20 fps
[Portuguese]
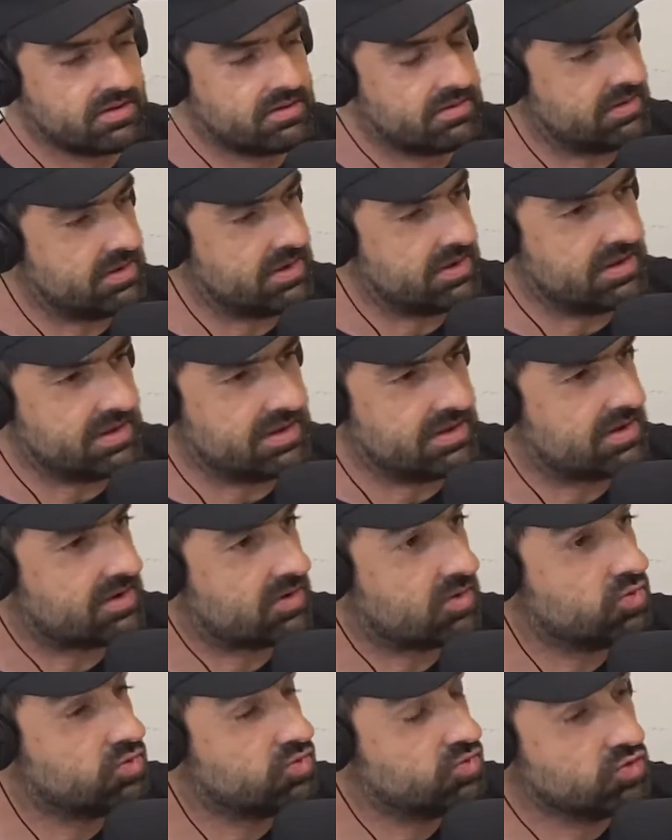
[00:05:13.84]
é,
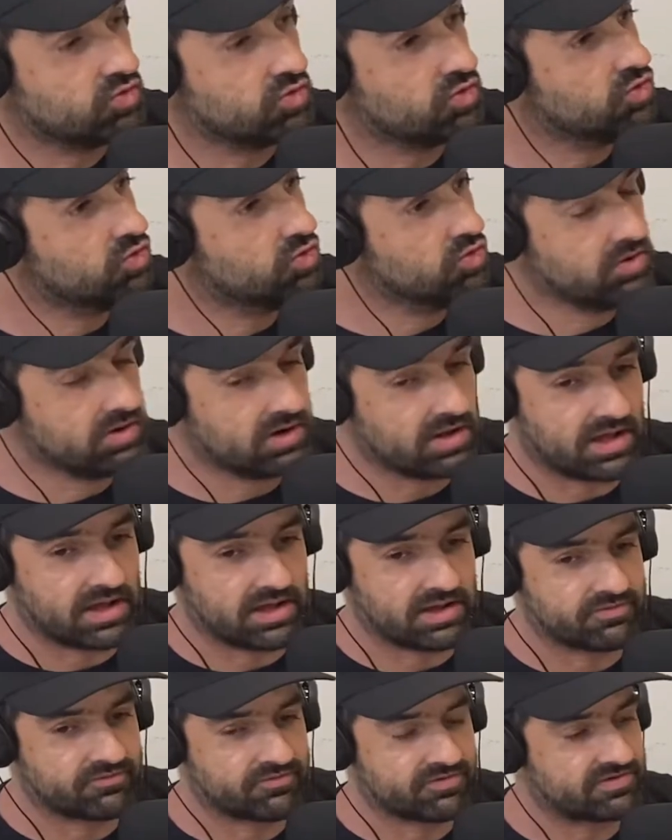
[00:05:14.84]
com
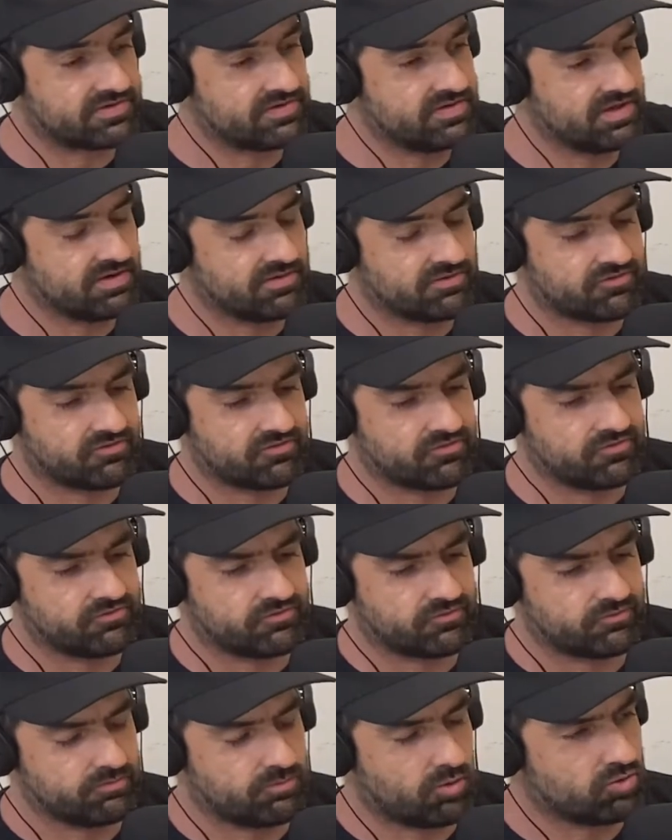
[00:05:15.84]
Lula, fazia
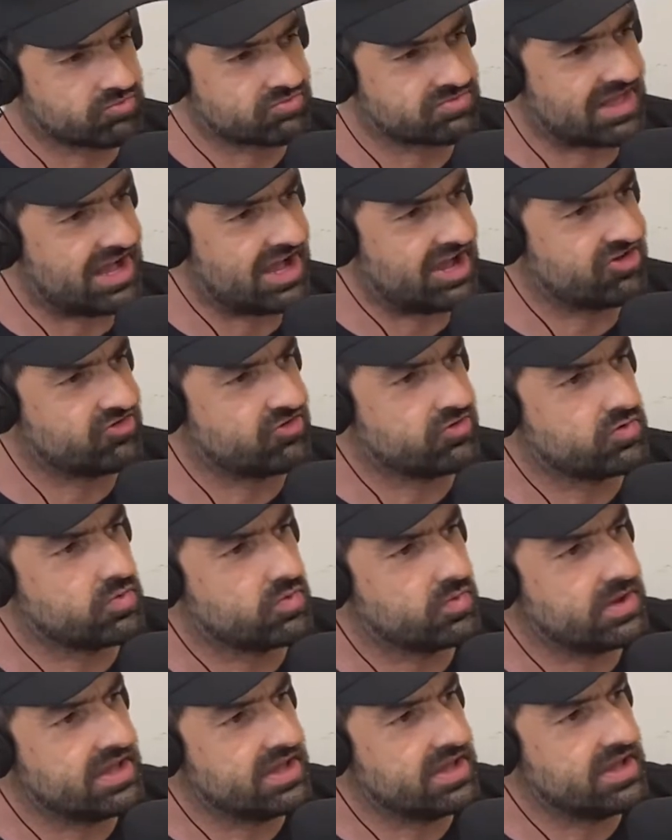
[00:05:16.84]
montagem
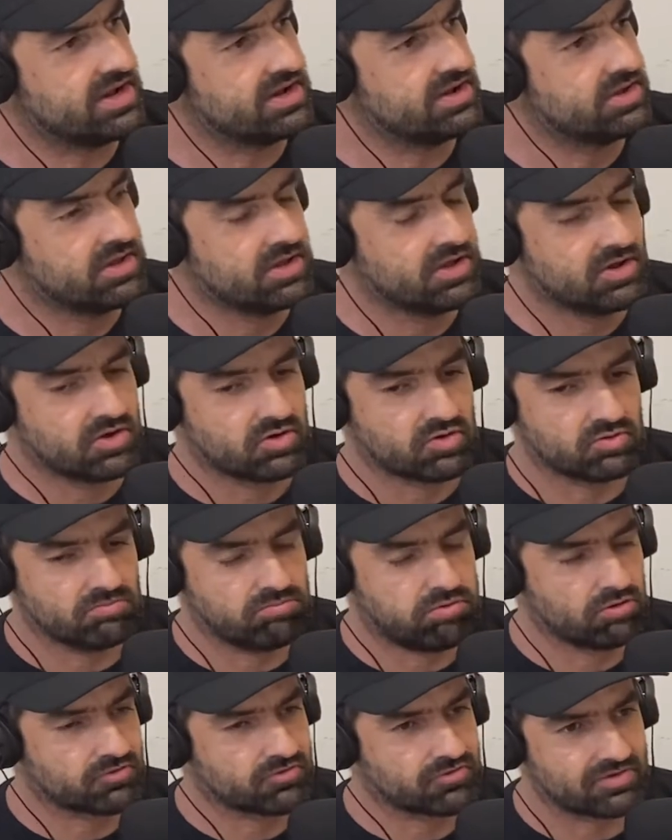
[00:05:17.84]
com ele, com o
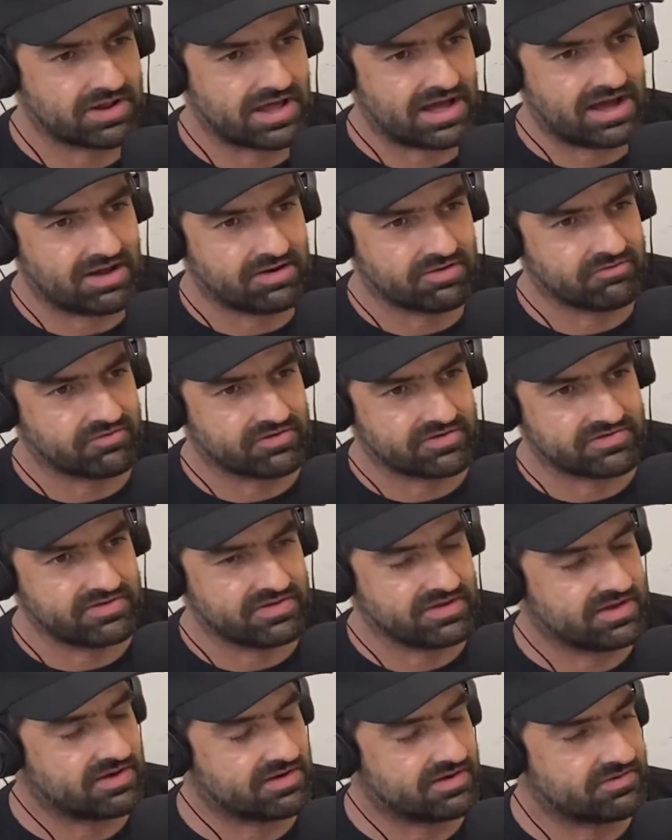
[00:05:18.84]
Bolsonaro,
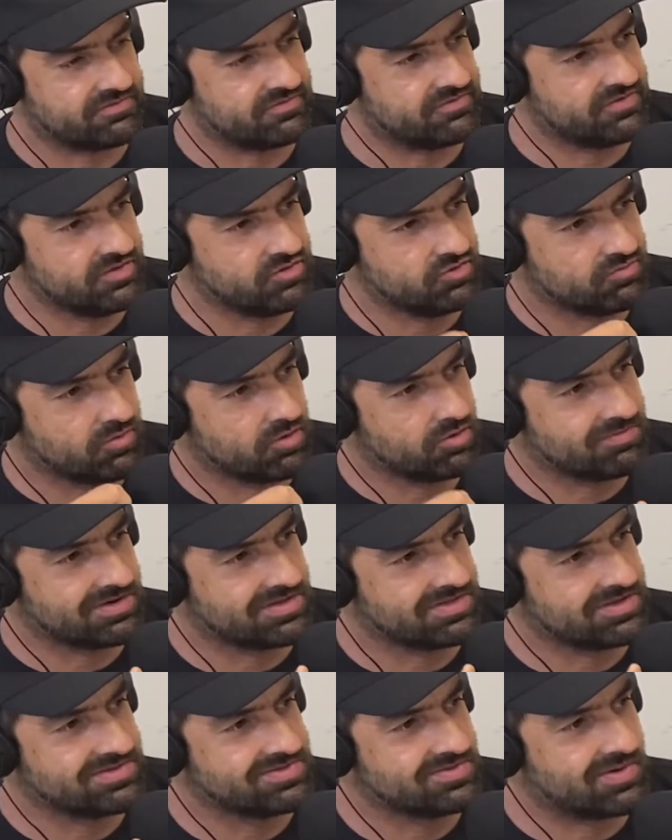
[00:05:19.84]
fazia vídeo meu
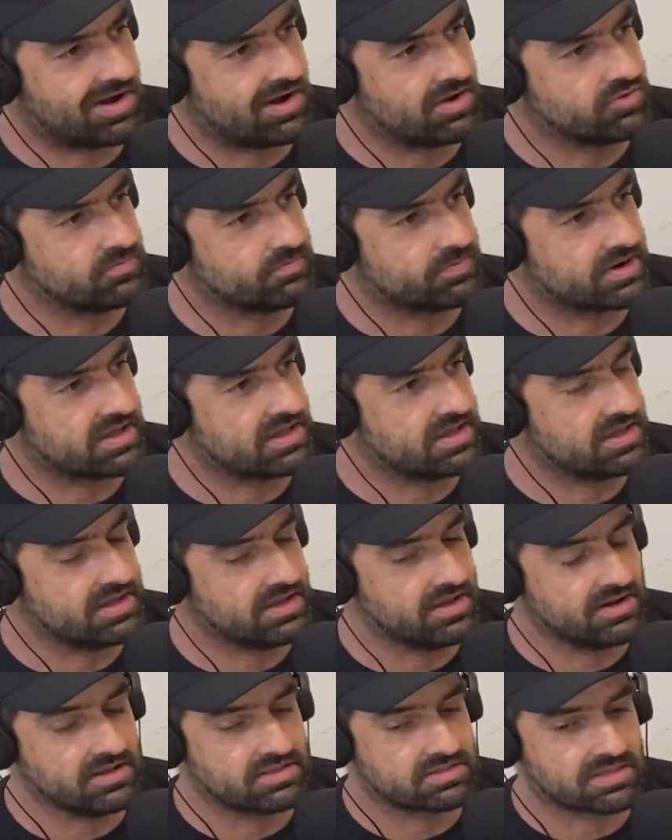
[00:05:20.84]
mandando áudio para
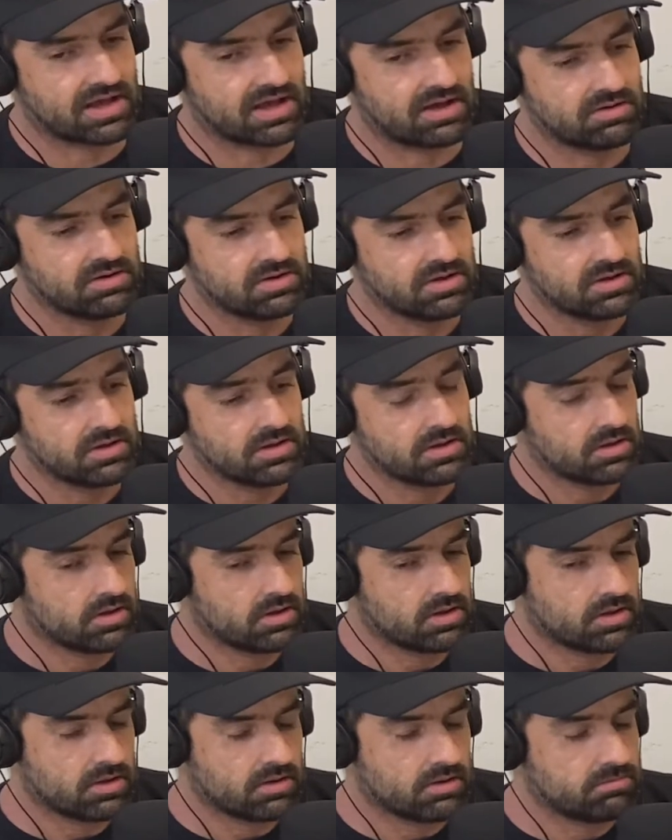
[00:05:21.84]
ele e tal
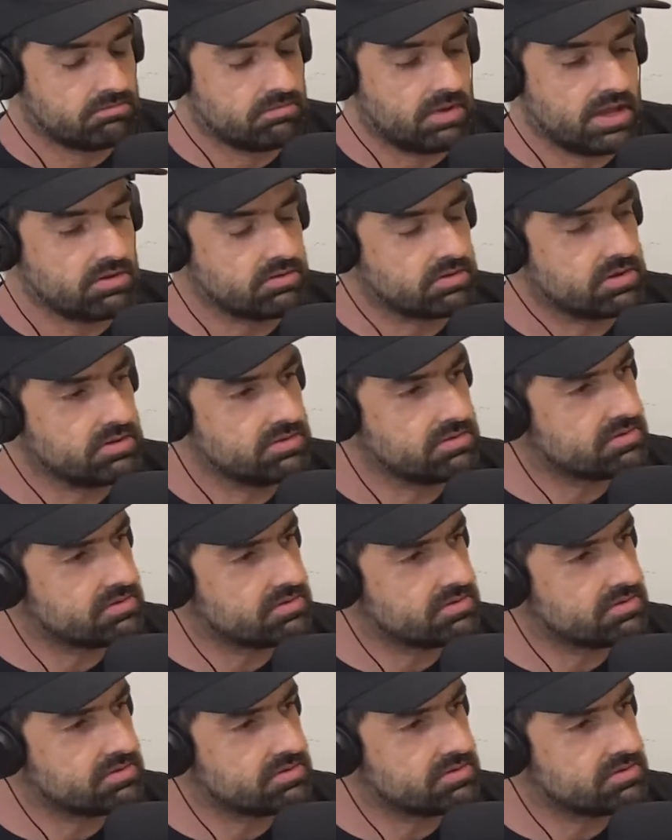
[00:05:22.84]
meio que